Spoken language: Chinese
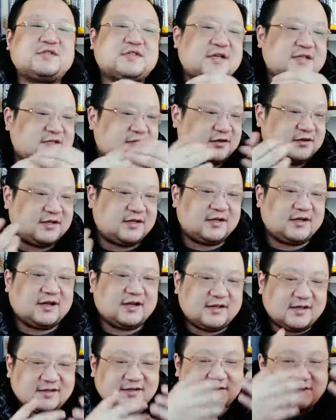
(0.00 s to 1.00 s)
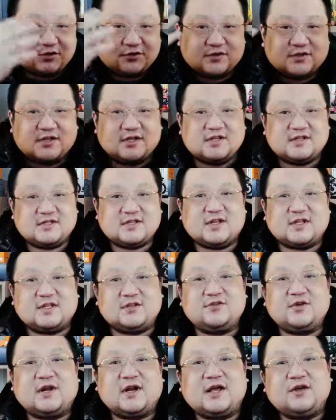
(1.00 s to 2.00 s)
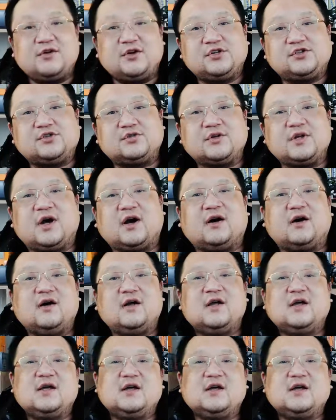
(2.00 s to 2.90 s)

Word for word: 三角力量也在中间显得越来越重要，